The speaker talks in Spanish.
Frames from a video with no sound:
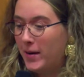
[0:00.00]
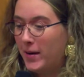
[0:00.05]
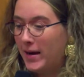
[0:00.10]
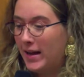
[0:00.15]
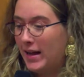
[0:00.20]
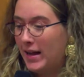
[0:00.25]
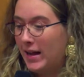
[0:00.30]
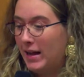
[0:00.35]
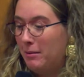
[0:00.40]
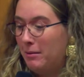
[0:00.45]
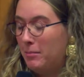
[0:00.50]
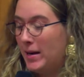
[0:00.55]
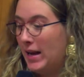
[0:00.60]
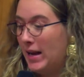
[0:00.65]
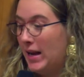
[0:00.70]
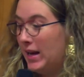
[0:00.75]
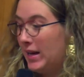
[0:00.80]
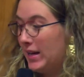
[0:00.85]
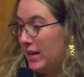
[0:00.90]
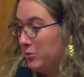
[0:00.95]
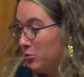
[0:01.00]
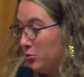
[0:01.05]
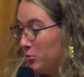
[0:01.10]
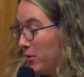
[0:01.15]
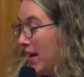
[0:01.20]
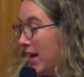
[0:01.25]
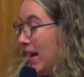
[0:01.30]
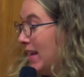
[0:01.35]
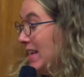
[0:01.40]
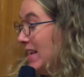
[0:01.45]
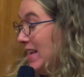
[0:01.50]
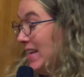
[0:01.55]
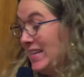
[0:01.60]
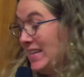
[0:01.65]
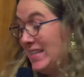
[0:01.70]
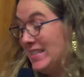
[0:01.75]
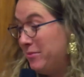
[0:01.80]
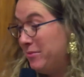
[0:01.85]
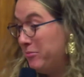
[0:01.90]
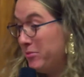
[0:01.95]
para, la clausura y que
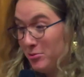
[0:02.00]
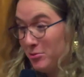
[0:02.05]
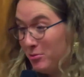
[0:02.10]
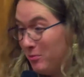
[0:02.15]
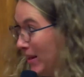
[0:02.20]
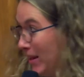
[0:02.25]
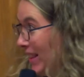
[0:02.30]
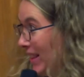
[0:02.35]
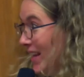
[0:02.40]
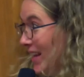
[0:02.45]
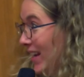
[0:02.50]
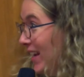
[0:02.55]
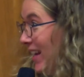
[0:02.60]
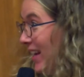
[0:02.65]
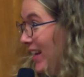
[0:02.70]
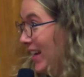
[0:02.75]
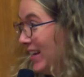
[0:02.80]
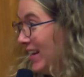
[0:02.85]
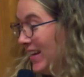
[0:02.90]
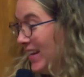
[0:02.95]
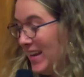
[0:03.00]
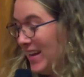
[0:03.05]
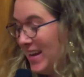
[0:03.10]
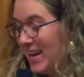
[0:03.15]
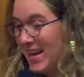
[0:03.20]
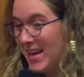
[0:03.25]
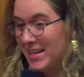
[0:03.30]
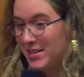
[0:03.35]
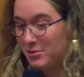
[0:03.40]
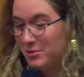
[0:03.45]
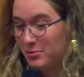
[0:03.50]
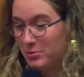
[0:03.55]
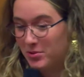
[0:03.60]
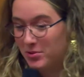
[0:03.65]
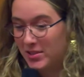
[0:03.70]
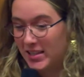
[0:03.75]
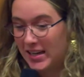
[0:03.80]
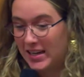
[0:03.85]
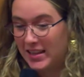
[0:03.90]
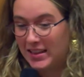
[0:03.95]
siempre es un placer eh,
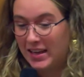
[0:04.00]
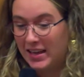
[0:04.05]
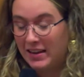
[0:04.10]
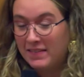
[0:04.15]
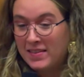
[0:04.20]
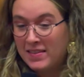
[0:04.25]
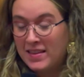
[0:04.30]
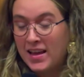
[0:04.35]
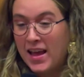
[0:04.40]
escucharte.